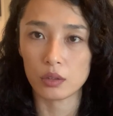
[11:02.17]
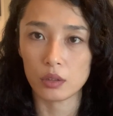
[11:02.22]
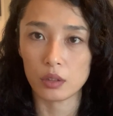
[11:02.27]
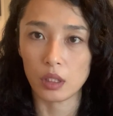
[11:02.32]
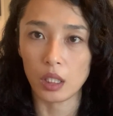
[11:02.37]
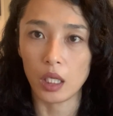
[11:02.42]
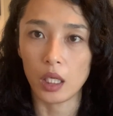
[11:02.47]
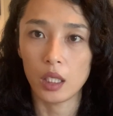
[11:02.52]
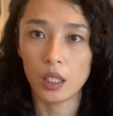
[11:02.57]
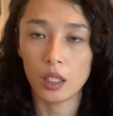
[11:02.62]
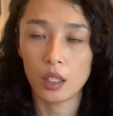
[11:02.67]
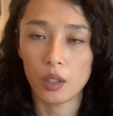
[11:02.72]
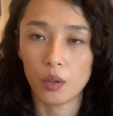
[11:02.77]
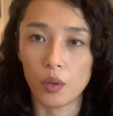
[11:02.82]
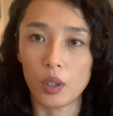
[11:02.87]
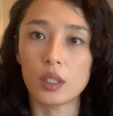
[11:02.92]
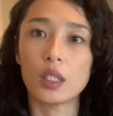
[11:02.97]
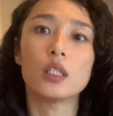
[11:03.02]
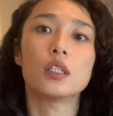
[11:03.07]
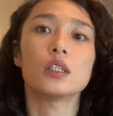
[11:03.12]
て
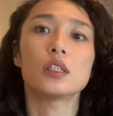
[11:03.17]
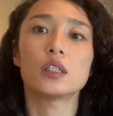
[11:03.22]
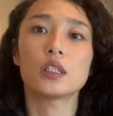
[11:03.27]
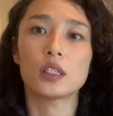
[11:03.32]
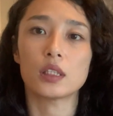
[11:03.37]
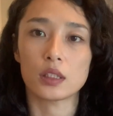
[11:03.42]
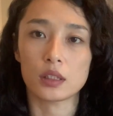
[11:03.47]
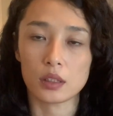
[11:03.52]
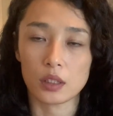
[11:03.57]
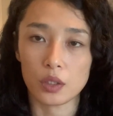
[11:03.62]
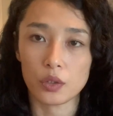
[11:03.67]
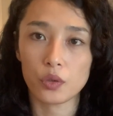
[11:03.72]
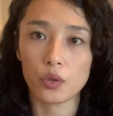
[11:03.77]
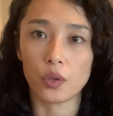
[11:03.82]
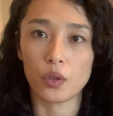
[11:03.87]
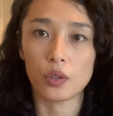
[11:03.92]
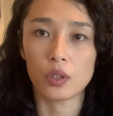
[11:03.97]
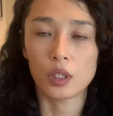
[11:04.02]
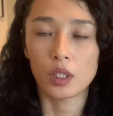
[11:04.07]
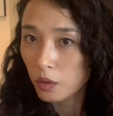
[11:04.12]
お話ししたんですけ
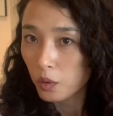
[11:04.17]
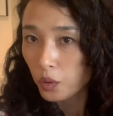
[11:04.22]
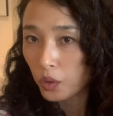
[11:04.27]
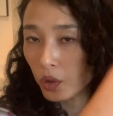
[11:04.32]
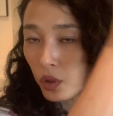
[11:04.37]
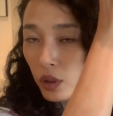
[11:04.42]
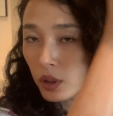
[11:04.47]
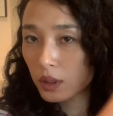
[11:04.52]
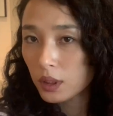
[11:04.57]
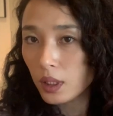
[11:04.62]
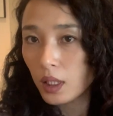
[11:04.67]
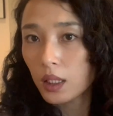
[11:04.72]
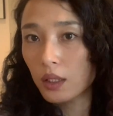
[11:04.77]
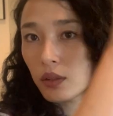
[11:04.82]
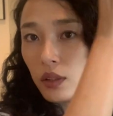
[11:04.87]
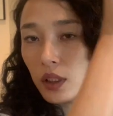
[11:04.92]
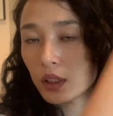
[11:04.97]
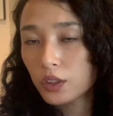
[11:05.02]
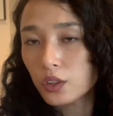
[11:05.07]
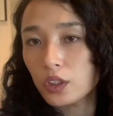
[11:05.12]
どこの触
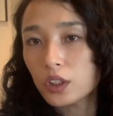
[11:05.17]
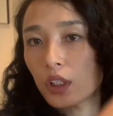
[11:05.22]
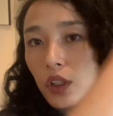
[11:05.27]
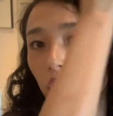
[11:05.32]
るテストした